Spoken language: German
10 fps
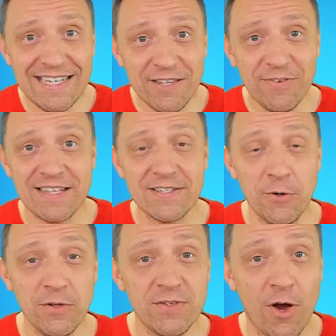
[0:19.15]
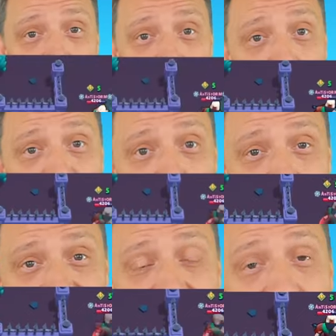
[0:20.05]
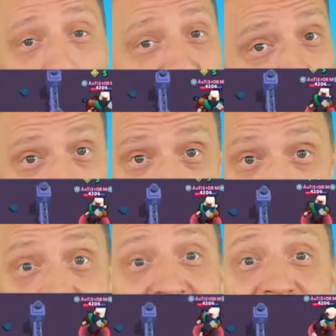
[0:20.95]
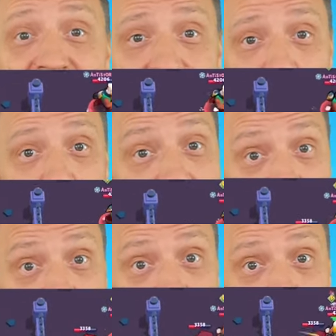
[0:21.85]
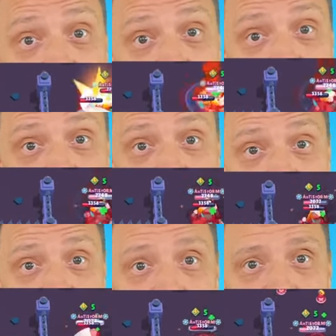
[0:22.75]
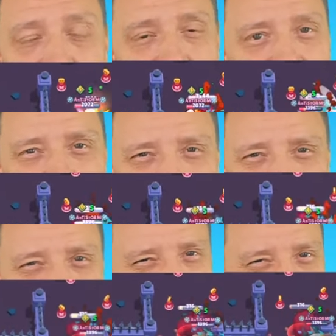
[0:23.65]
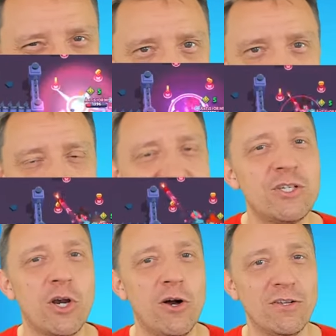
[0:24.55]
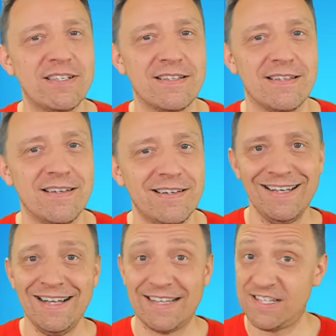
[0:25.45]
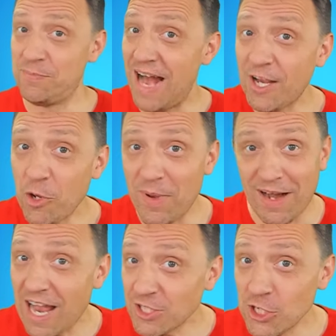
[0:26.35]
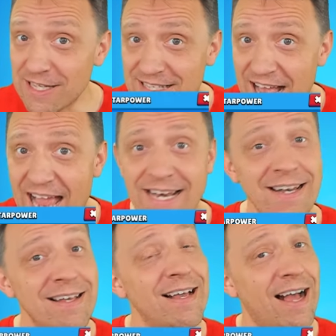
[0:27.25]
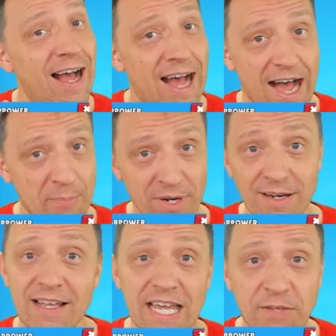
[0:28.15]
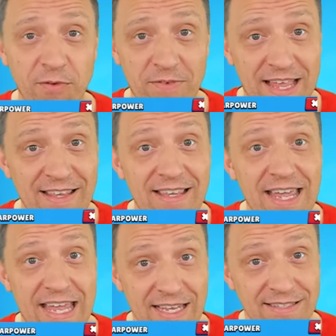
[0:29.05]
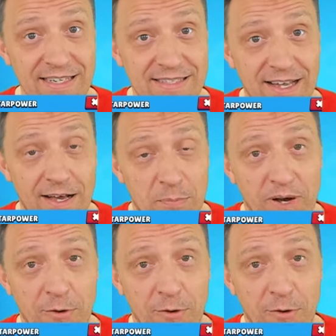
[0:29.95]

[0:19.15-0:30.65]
Situation zu eurem Vorteil aus, vor allem wenn Gegner schon angeschlagen sind. Wartet also auf diese Chancen. Das mag überraschend sein, aber ich verwende die erste Star